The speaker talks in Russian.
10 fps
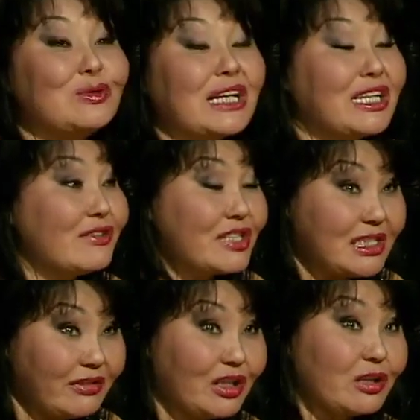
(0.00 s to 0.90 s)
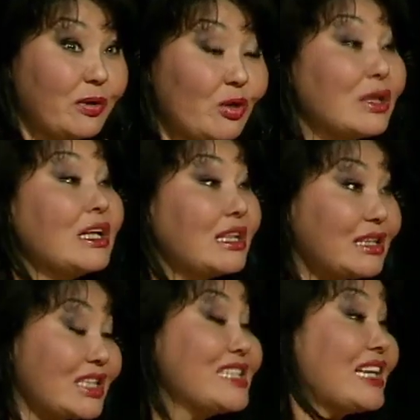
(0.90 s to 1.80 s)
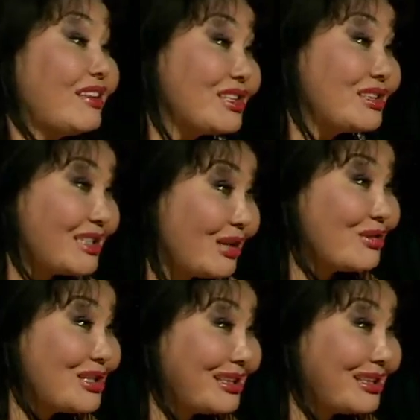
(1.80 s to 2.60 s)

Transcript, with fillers: люди, родившиеся в этот период, должны, соответственно, себя